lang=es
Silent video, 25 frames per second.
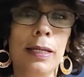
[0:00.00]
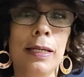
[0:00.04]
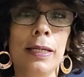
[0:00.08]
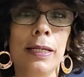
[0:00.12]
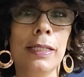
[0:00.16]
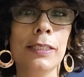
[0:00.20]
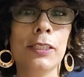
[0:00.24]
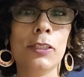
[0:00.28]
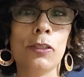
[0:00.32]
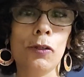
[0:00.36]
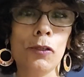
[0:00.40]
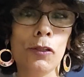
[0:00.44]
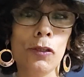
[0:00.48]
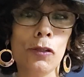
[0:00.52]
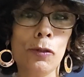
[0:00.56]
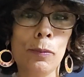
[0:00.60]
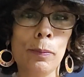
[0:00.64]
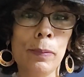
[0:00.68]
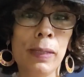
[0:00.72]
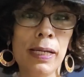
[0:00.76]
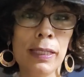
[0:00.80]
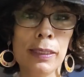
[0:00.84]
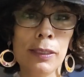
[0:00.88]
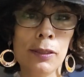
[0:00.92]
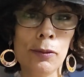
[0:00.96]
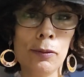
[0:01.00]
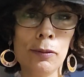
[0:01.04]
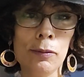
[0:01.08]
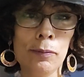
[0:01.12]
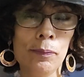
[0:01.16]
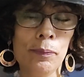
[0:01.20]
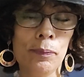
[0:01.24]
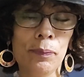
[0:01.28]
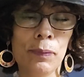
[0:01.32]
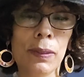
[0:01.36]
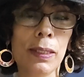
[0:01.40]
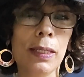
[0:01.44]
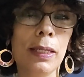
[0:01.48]
Estoy tomando
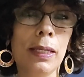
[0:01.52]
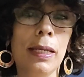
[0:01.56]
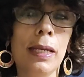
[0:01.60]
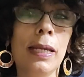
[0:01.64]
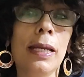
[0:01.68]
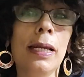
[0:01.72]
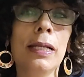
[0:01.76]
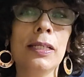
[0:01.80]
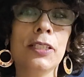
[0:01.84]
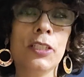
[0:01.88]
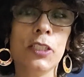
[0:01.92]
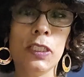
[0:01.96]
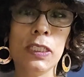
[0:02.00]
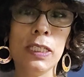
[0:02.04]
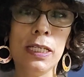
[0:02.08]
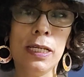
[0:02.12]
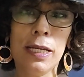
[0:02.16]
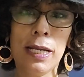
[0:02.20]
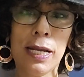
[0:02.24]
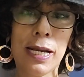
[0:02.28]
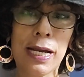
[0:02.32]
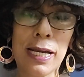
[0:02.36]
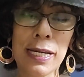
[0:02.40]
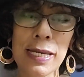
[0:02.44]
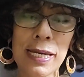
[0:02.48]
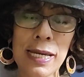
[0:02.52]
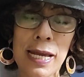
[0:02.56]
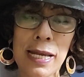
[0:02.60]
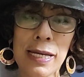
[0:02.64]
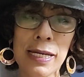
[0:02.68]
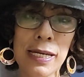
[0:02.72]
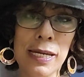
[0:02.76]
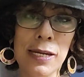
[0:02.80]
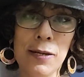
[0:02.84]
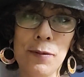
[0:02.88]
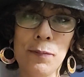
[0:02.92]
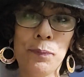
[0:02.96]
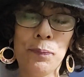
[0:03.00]
el chile
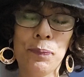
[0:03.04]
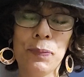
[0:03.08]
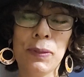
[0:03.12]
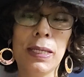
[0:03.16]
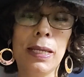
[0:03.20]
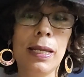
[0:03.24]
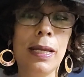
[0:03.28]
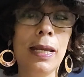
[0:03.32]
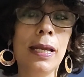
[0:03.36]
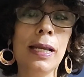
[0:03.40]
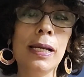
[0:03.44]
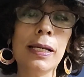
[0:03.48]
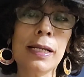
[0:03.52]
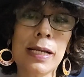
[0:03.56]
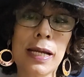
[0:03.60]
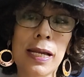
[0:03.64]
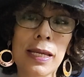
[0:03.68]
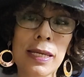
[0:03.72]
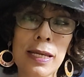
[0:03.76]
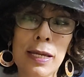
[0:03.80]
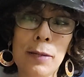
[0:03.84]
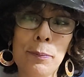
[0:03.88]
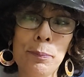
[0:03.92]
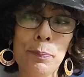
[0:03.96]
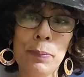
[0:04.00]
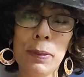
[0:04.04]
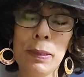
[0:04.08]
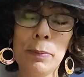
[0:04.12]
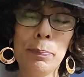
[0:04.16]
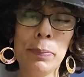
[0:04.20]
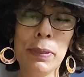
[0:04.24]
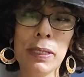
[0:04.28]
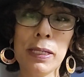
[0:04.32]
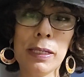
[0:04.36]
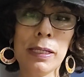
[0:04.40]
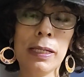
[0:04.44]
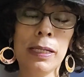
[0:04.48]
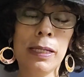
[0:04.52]
cayani, el cayenne
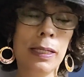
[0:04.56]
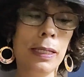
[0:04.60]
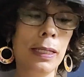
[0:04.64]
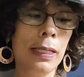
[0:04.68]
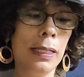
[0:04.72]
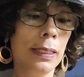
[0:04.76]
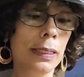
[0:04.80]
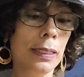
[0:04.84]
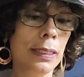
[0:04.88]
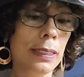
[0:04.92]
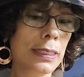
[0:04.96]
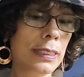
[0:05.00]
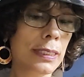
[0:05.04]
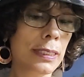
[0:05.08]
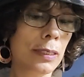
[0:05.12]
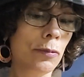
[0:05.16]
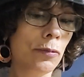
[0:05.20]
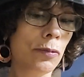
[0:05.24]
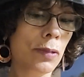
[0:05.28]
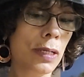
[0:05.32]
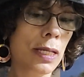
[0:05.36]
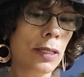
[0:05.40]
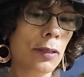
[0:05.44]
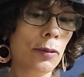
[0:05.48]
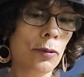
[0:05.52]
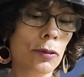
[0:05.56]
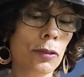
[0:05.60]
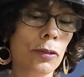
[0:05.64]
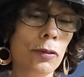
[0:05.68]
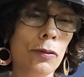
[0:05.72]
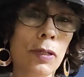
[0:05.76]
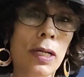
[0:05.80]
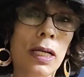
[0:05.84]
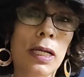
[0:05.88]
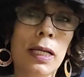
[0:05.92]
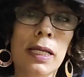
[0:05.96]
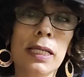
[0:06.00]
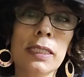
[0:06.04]
pepper, dice una
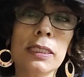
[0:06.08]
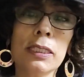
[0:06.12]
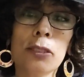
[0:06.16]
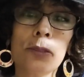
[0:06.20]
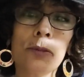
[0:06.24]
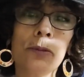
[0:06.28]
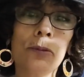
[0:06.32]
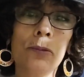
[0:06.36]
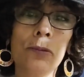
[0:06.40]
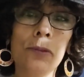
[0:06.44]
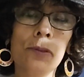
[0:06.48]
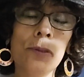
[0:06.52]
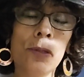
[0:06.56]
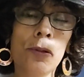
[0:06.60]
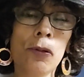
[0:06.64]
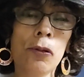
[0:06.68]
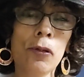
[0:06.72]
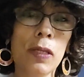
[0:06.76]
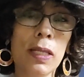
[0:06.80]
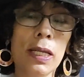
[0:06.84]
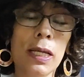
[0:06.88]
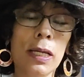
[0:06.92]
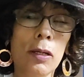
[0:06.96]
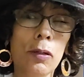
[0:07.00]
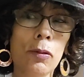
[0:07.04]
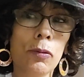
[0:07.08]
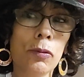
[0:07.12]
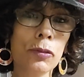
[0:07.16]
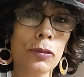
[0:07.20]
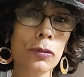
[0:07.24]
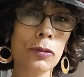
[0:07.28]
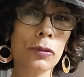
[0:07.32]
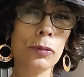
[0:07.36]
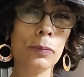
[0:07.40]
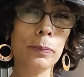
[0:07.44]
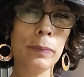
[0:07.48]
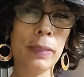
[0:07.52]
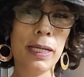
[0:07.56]
doctora que es uno de
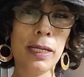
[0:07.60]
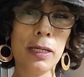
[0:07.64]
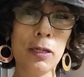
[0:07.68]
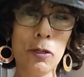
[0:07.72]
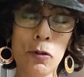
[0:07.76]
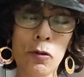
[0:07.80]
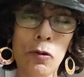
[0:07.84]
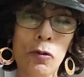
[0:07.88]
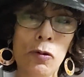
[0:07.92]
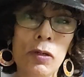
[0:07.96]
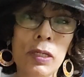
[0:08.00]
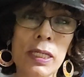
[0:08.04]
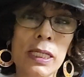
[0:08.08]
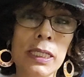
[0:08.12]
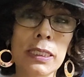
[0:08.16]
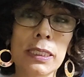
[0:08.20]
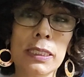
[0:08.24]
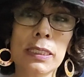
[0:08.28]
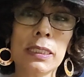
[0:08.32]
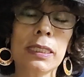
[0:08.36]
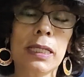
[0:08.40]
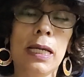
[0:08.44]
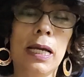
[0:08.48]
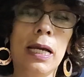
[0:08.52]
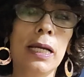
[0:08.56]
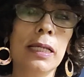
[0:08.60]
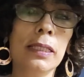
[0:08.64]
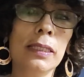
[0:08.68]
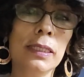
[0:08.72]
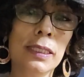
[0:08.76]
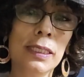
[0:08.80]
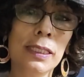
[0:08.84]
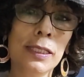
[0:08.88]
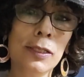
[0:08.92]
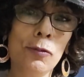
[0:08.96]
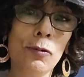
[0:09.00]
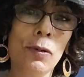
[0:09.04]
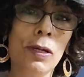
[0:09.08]
los mejores
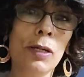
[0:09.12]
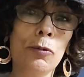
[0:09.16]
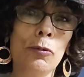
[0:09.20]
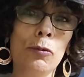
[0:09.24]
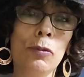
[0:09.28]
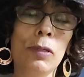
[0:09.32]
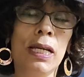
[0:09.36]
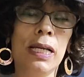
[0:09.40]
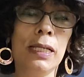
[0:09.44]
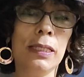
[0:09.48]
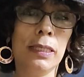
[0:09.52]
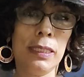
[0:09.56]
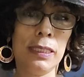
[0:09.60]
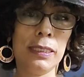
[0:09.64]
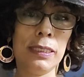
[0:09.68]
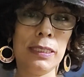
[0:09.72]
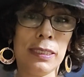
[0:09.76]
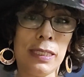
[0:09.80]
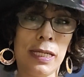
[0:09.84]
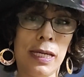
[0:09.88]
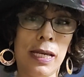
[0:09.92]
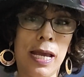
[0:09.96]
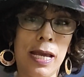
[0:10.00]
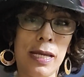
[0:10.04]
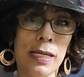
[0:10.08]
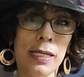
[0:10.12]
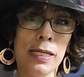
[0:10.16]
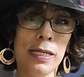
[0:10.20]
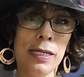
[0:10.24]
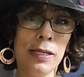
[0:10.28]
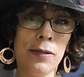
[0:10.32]
anticoagulantes que hay.